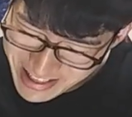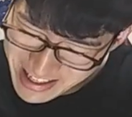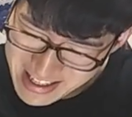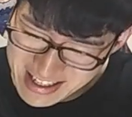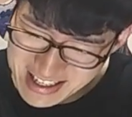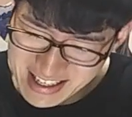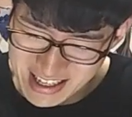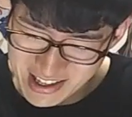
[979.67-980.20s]
たん
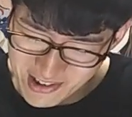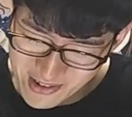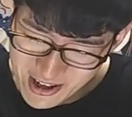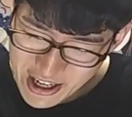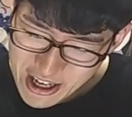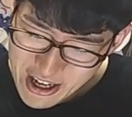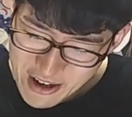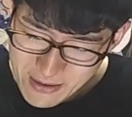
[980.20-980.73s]
ですけども、
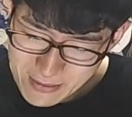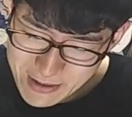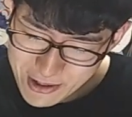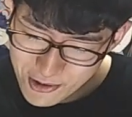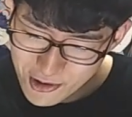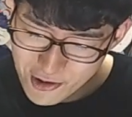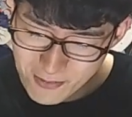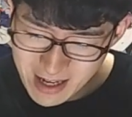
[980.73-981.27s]
も見
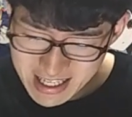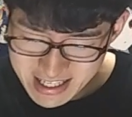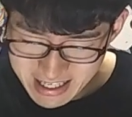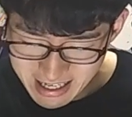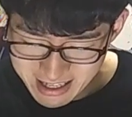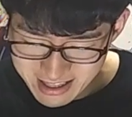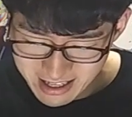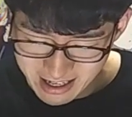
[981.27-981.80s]
どころ満
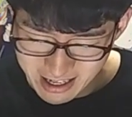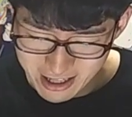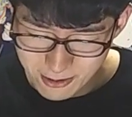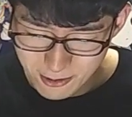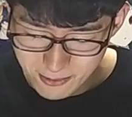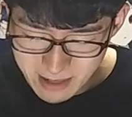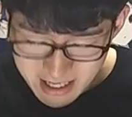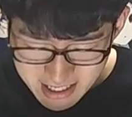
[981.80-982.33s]
載だったから、
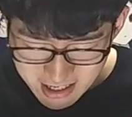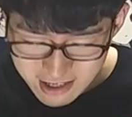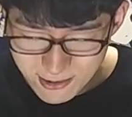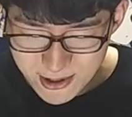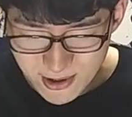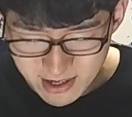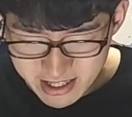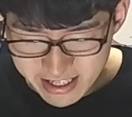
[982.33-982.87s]
もうめちゃくちゃ
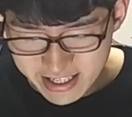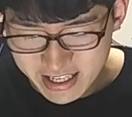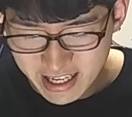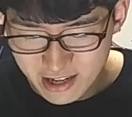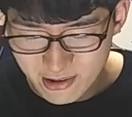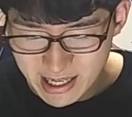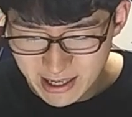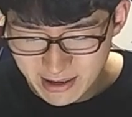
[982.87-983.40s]
面白かったし、
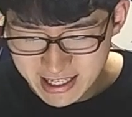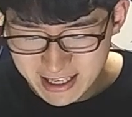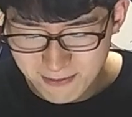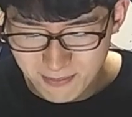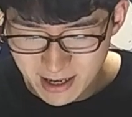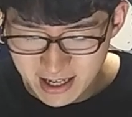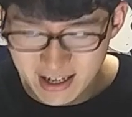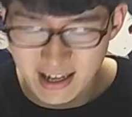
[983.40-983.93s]
キャラの可愛さも
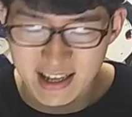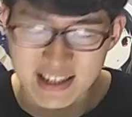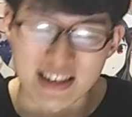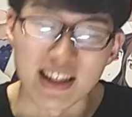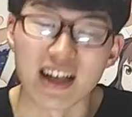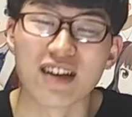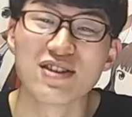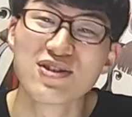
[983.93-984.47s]
爆破して
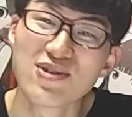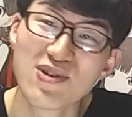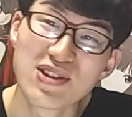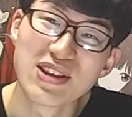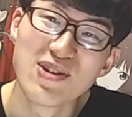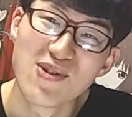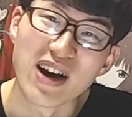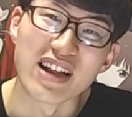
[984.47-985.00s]
た非常
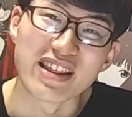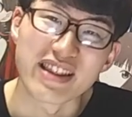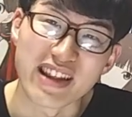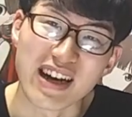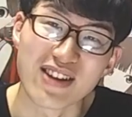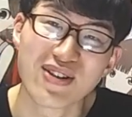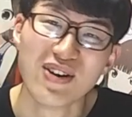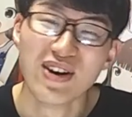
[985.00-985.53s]
に良かった
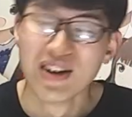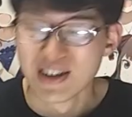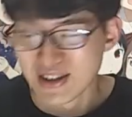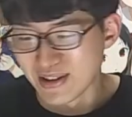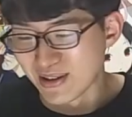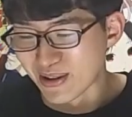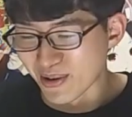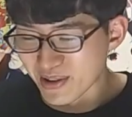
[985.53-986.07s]
なと
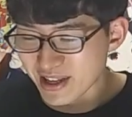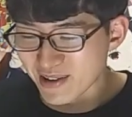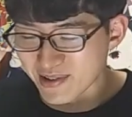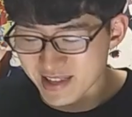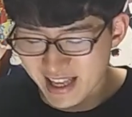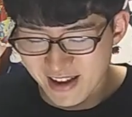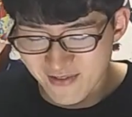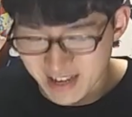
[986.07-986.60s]
いうところでご
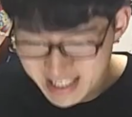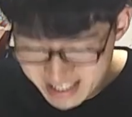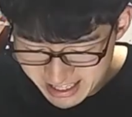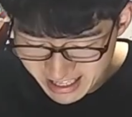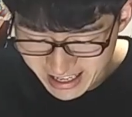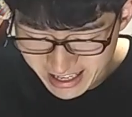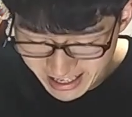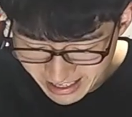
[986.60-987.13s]
ざいました。
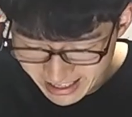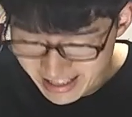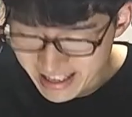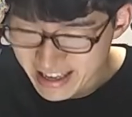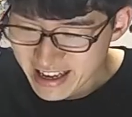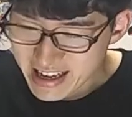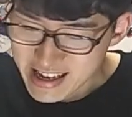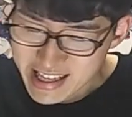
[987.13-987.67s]
はい。
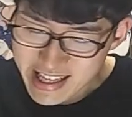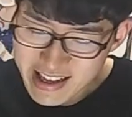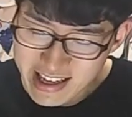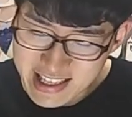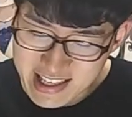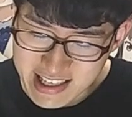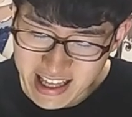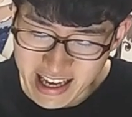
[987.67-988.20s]
では
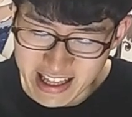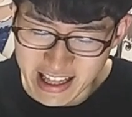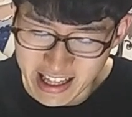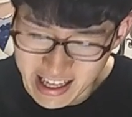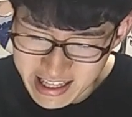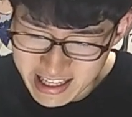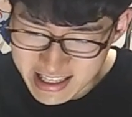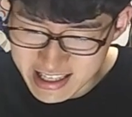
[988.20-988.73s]
次第
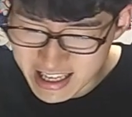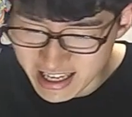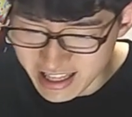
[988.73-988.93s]
7位です。第